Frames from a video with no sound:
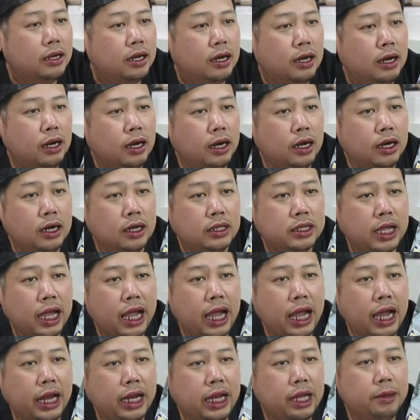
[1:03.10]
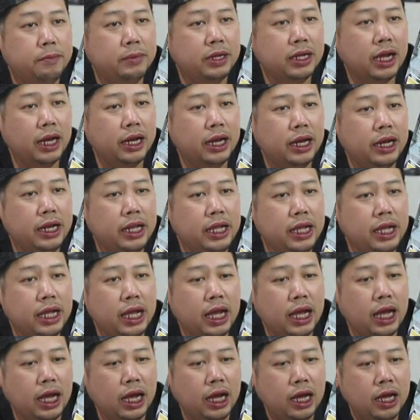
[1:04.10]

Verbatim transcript: เออเท่ดีเหมือนกันนะเนี่ย